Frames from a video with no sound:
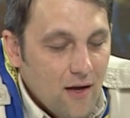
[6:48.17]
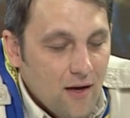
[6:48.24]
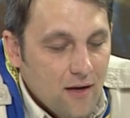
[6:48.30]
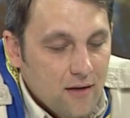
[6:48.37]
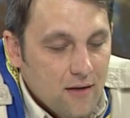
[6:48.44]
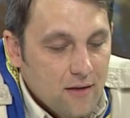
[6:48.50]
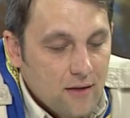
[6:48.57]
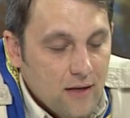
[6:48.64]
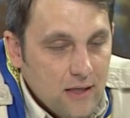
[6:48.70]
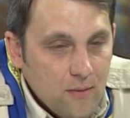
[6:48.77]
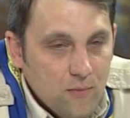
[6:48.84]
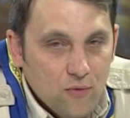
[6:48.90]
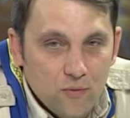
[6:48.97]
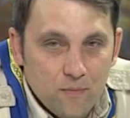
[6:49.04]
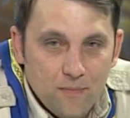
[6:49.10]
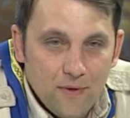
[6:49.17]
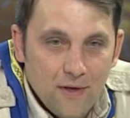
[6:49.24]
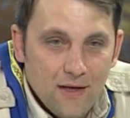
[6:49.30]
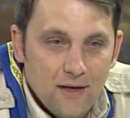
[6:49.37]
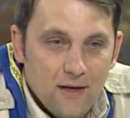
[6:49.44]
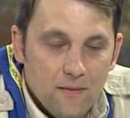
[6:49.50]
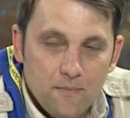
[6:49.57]
А, они будут
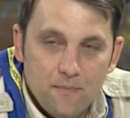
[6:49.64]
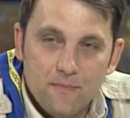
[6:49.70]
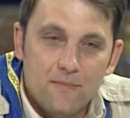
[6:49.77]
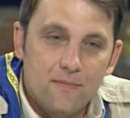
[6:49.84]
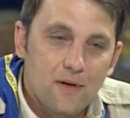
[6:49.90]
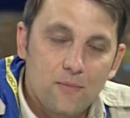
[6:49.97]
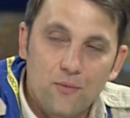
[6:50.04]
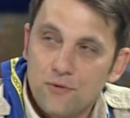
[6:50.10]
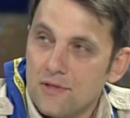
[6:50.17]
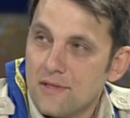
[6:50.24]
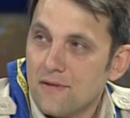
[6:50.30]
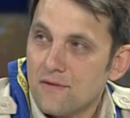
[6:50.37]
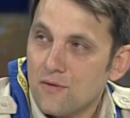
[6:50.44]
работать со